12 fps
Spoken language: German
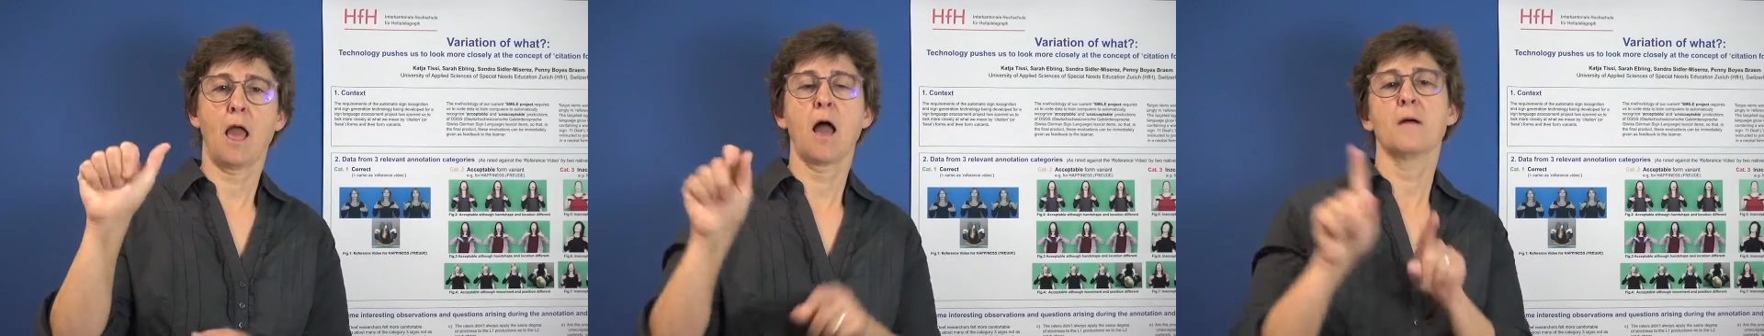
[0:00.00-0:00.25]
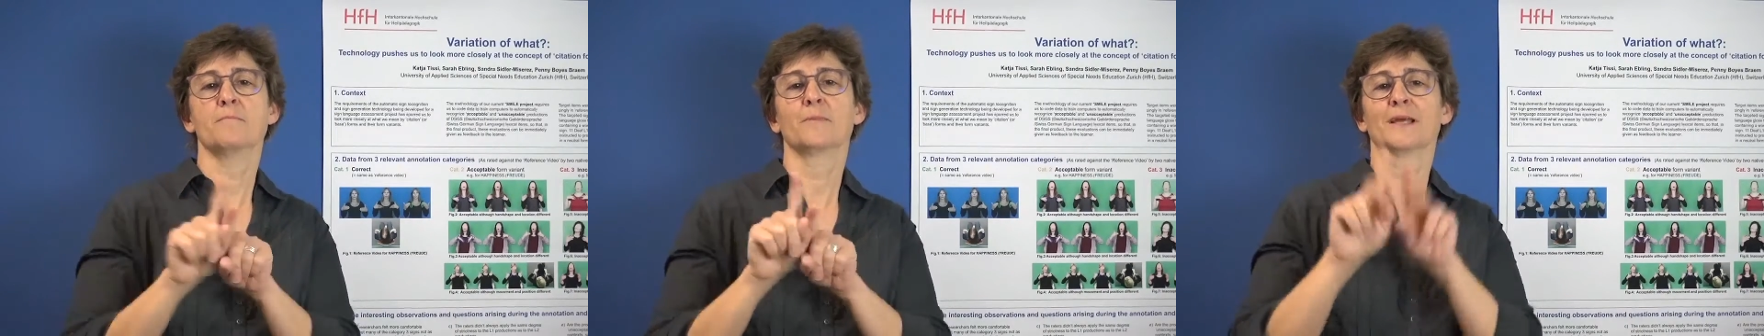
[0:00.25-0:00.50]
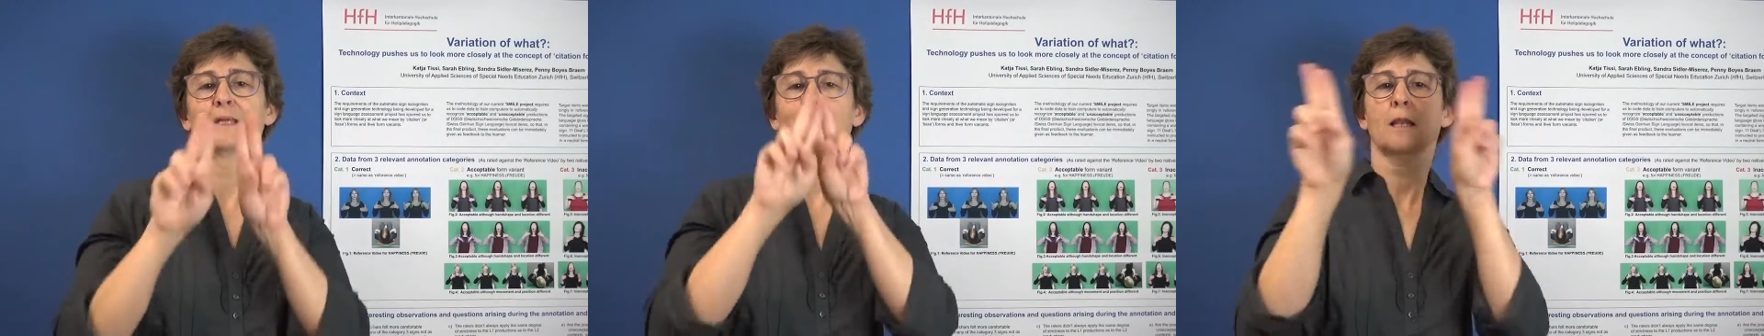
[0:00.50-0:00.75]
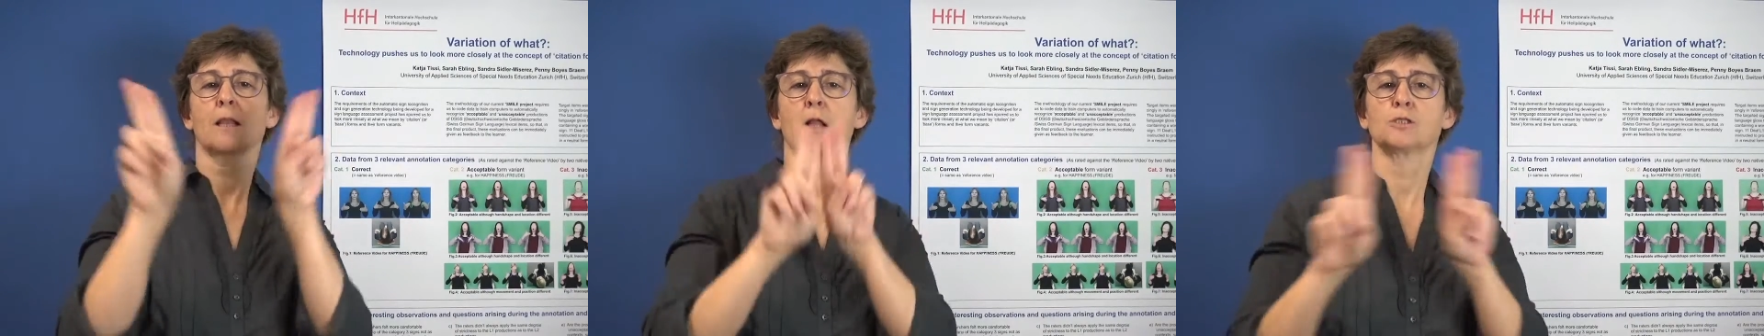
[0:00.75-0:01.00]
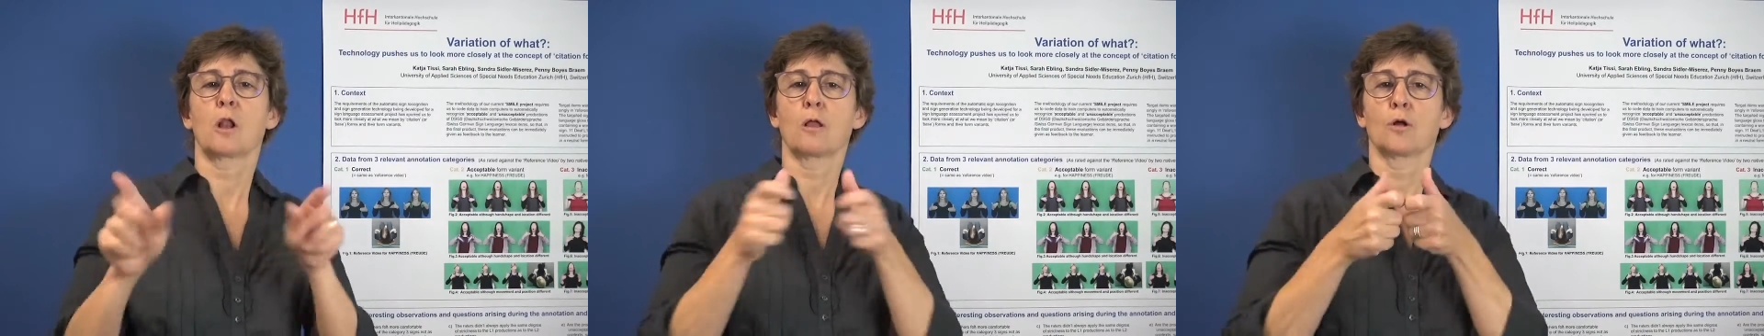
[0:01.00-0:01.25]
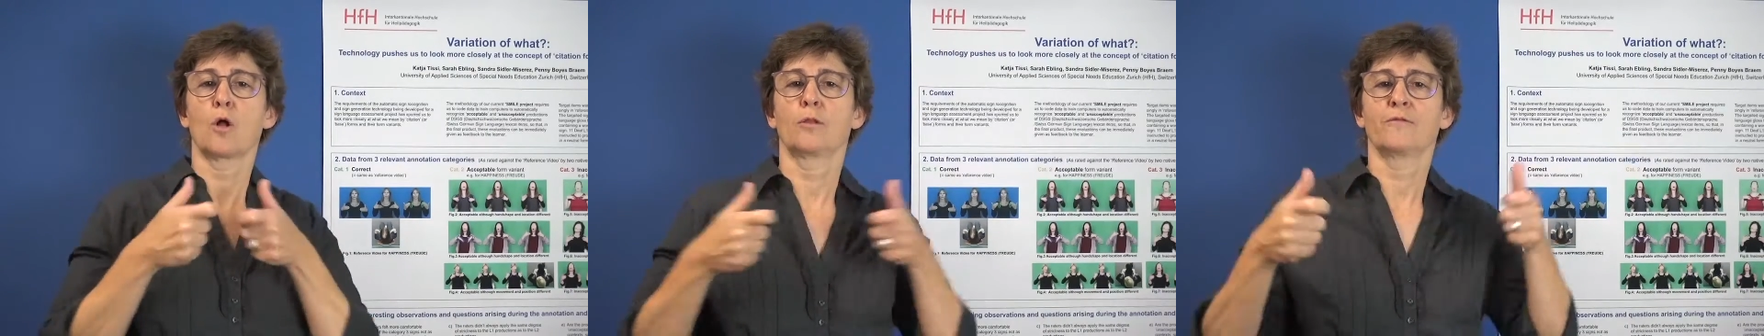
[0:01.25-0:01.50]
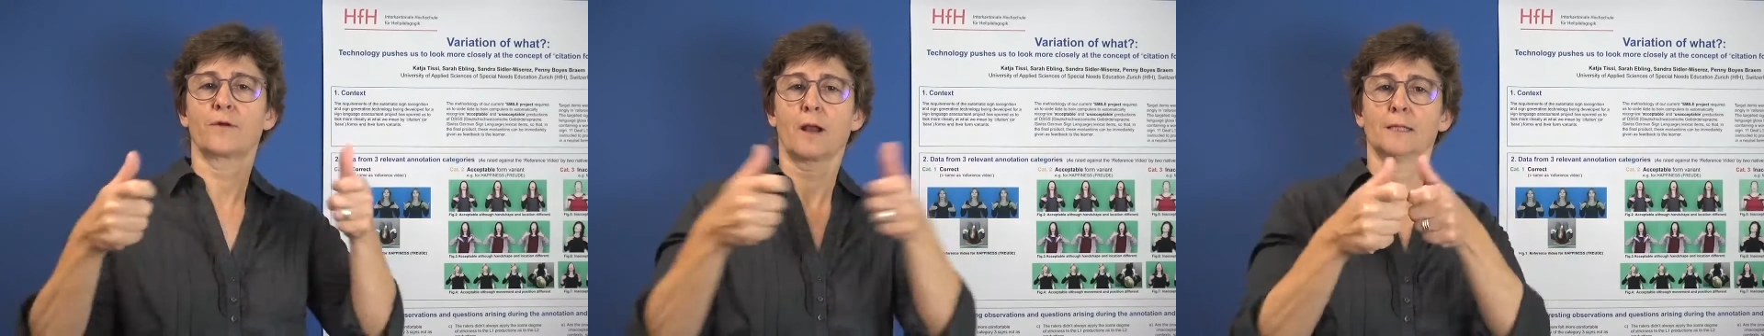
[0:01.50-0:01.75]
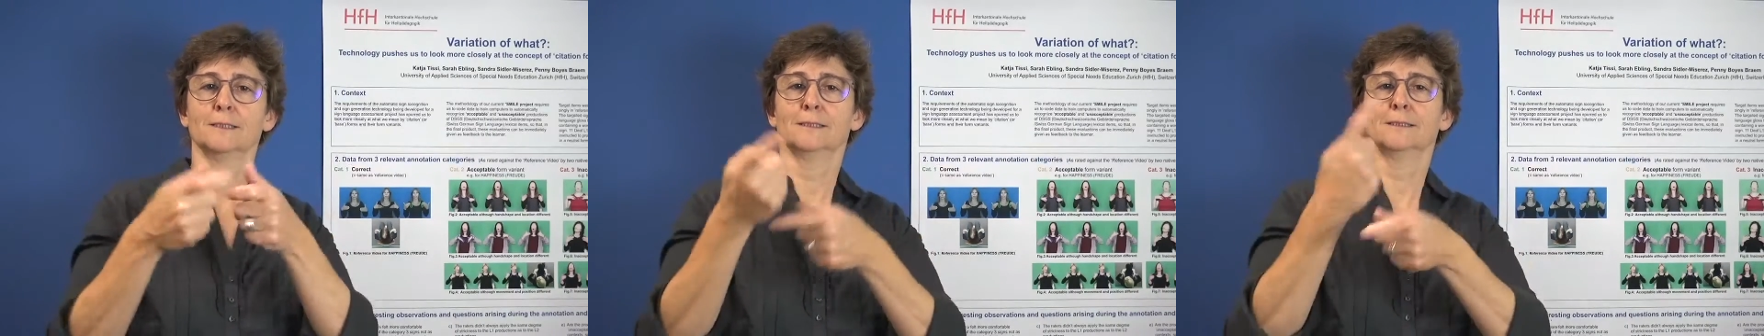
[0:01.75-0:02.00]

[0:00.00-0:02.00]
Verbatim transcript: auf der ICSLA,